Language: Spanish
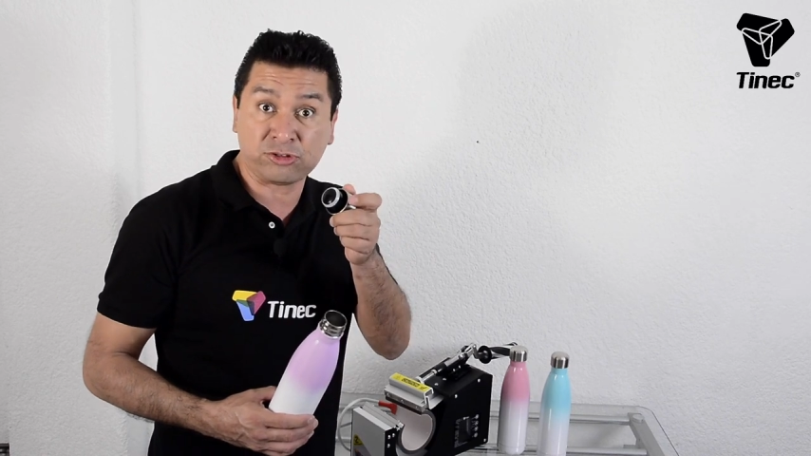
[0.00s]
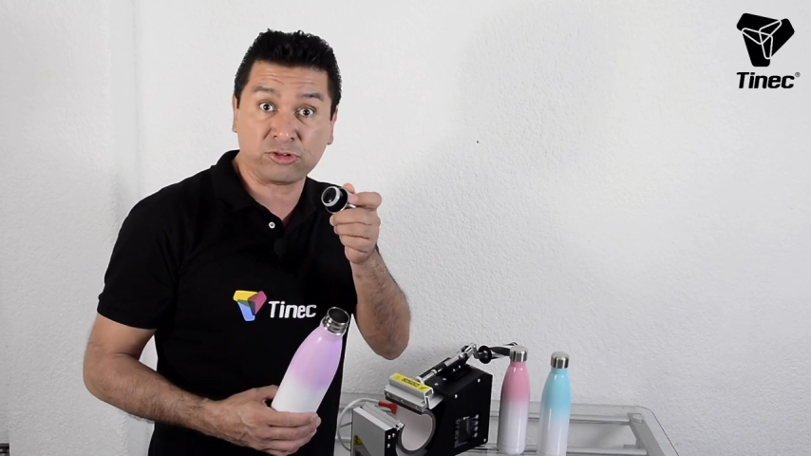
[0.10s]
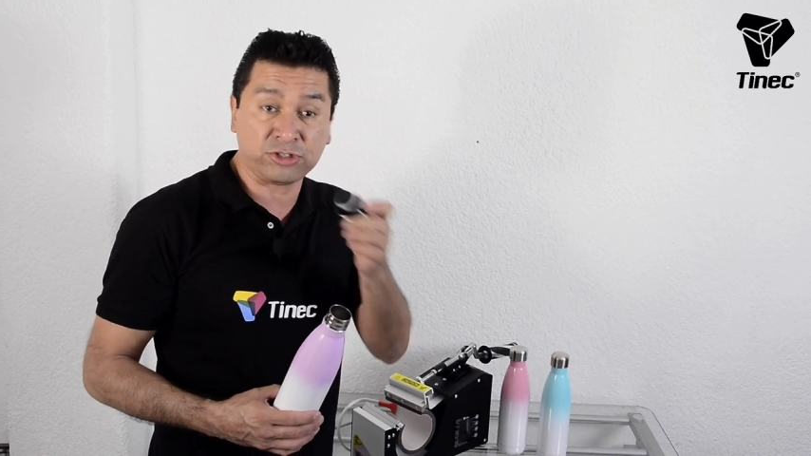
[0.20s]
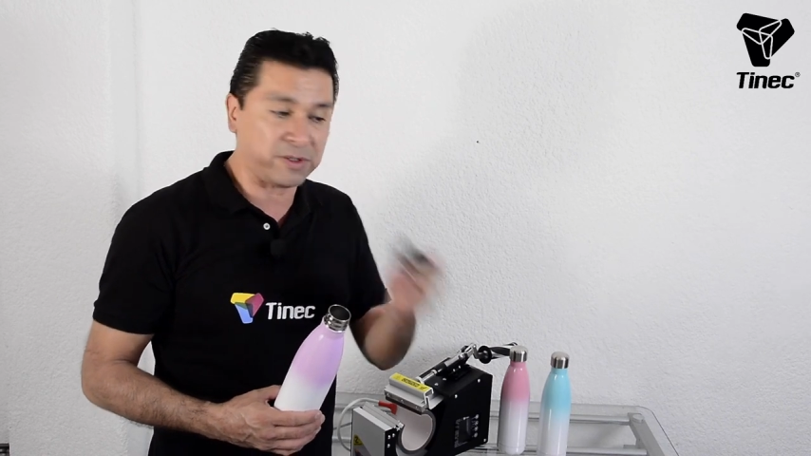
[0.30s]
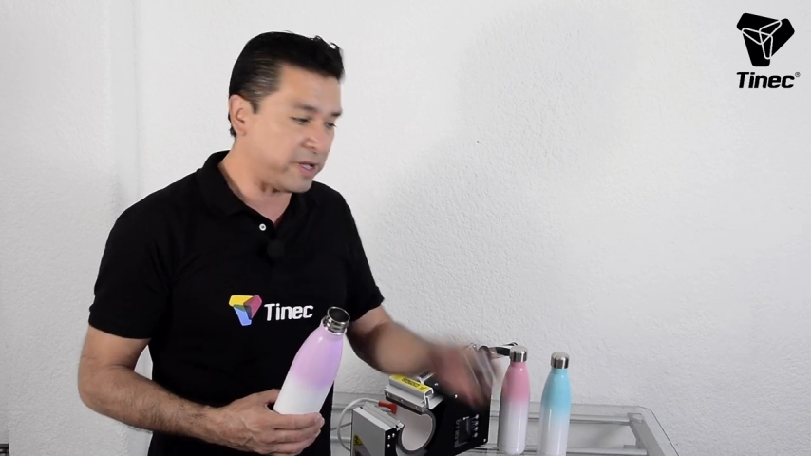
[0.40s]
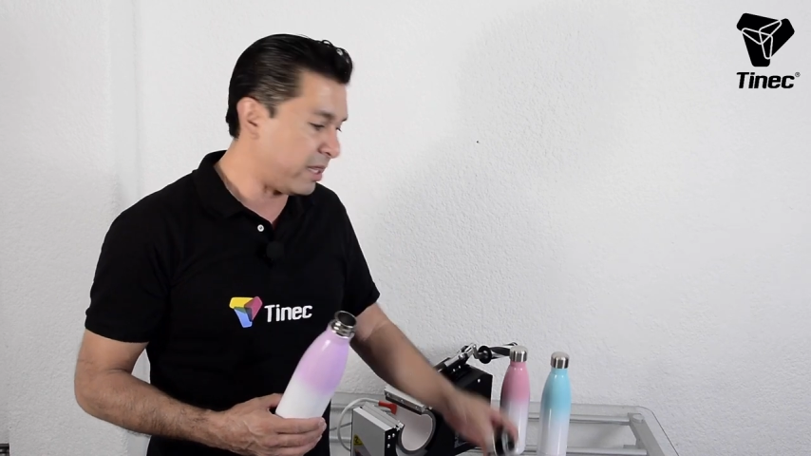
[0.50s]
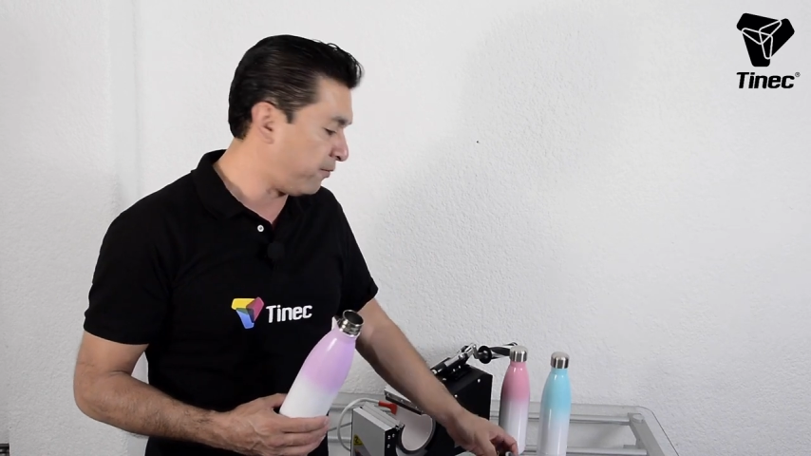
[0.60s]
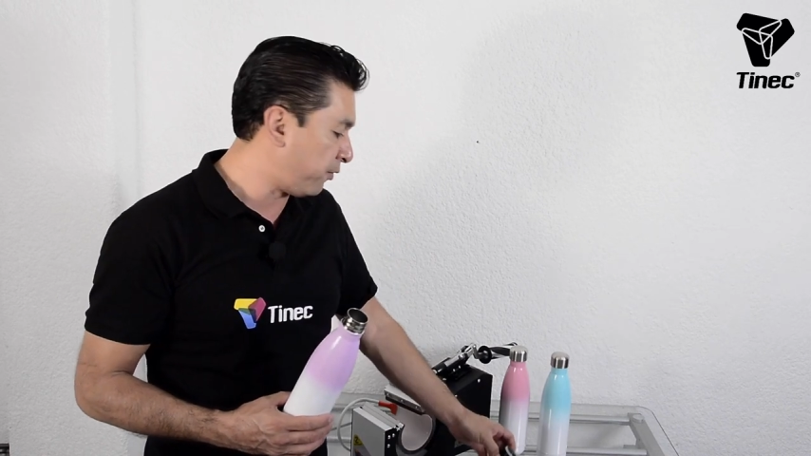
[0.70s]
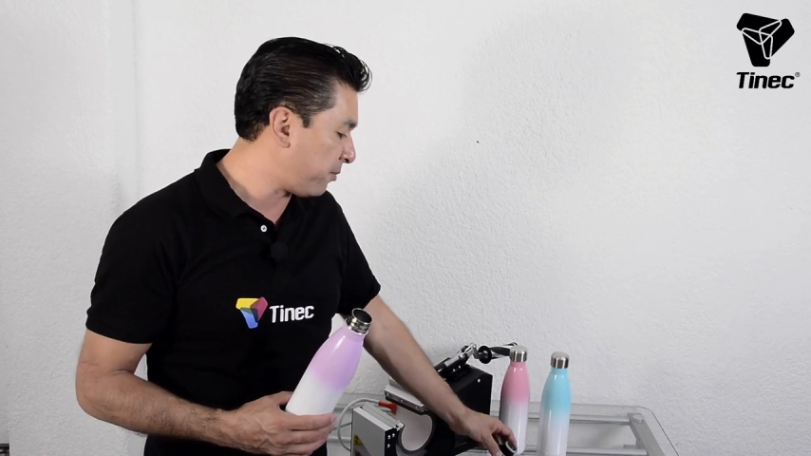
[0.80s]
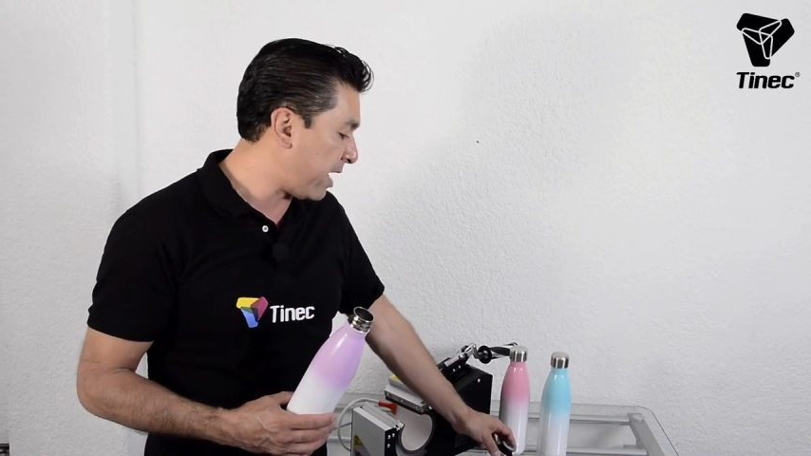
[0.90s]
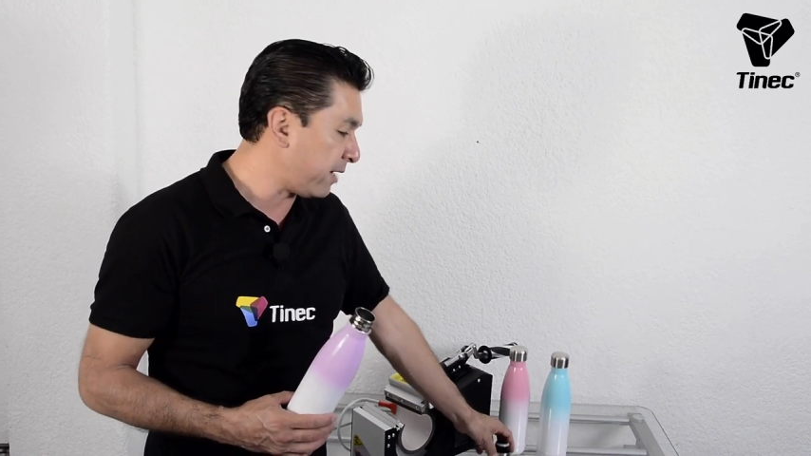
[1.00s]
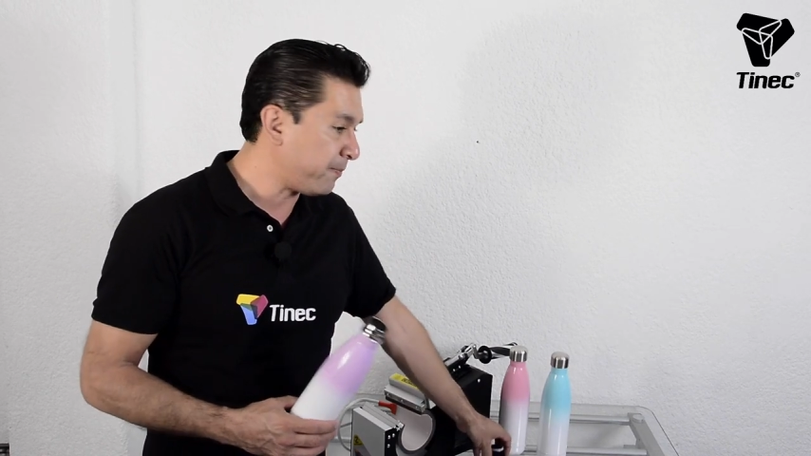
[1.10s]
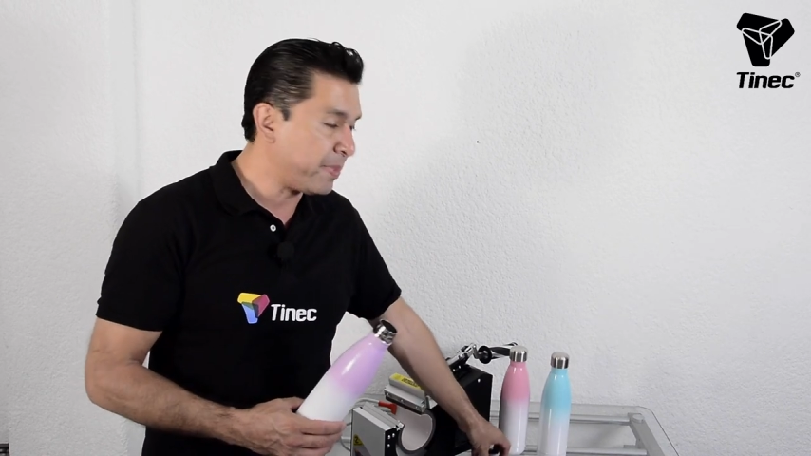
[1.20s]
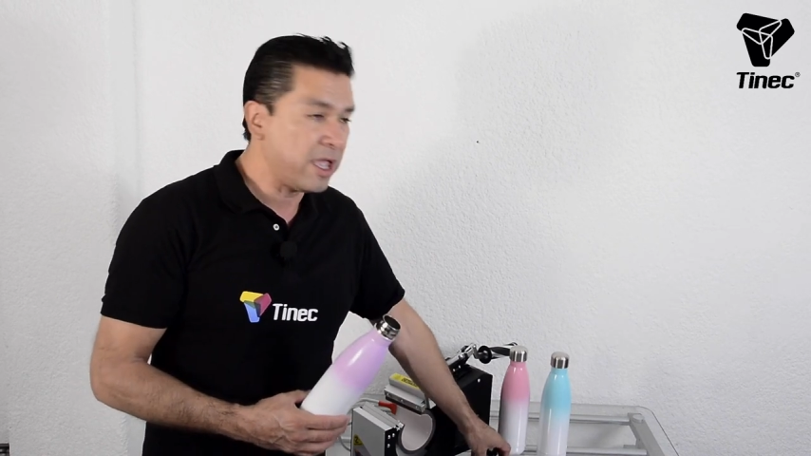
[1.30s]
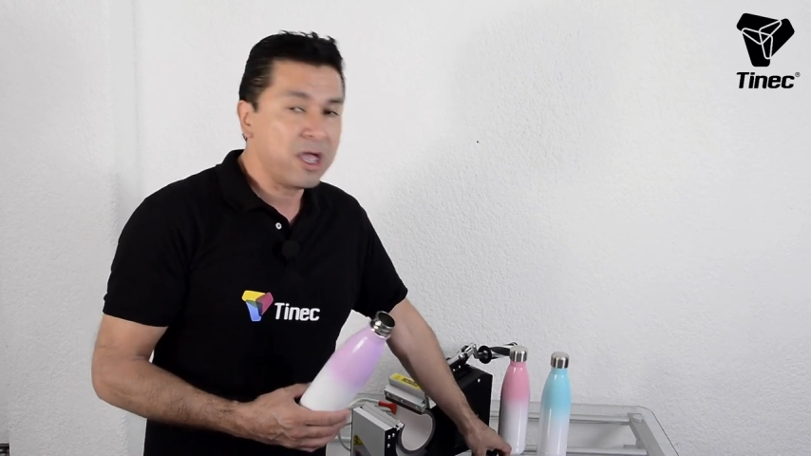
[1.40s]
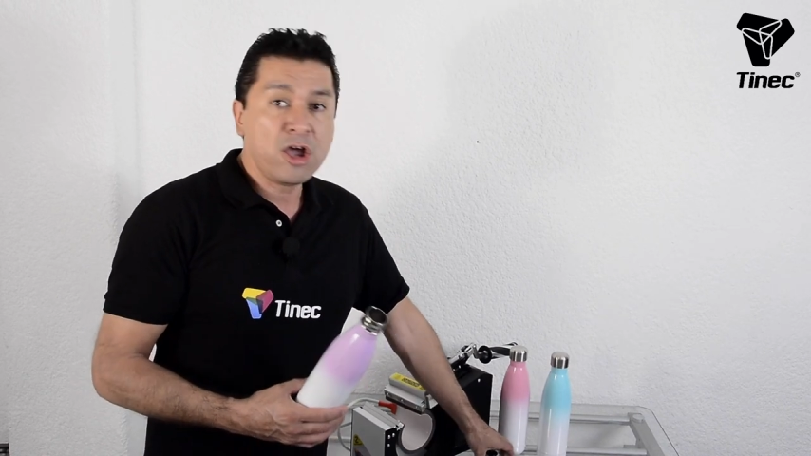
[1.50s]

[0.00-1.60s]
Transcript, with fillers: esto no se vaya a deformar.